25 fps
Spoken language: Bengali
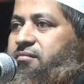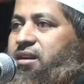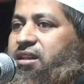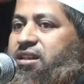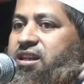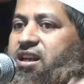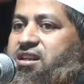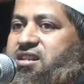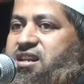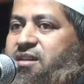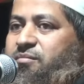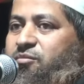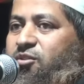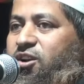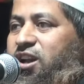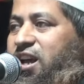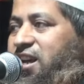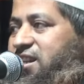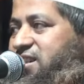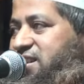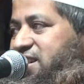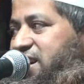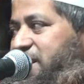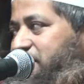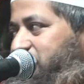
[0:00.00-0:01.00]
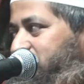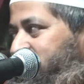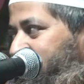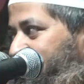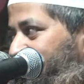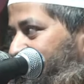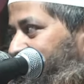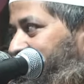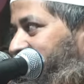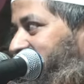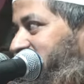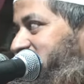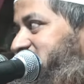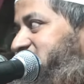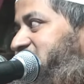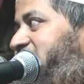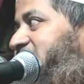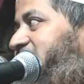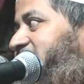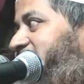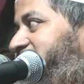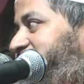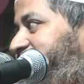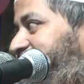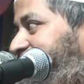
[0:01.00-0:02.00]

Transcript: মাদ্রাসায় বলে আসলাম কোন মাদ্রাসা